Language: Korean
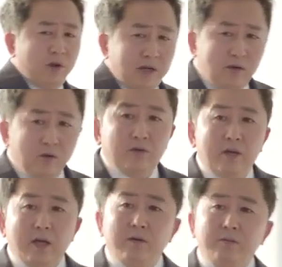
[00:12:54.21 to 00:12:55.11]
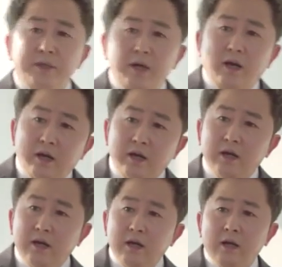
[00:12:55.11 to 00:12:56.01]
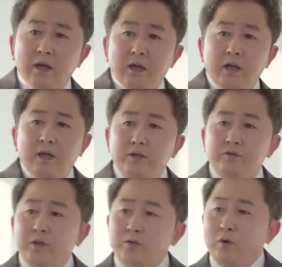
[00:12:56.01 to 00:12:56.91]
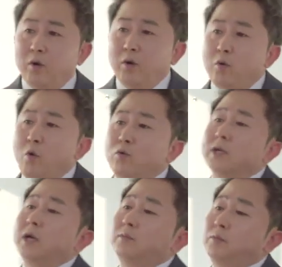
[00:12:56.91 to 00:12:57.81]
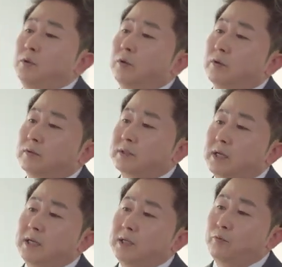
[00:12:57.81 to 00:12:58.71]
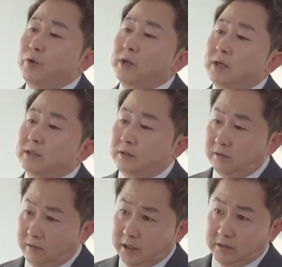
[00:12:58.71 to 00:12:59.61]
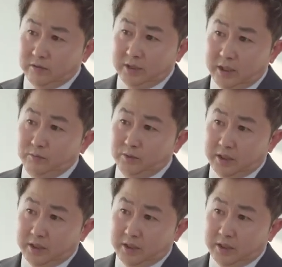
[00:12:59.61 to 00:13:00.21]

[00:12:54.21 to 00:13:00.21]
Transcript: 관리를 어떻게 하는 겁니까? 인쇄소, 공장은 물론 사장님 귀에까지 들어가는 건 시간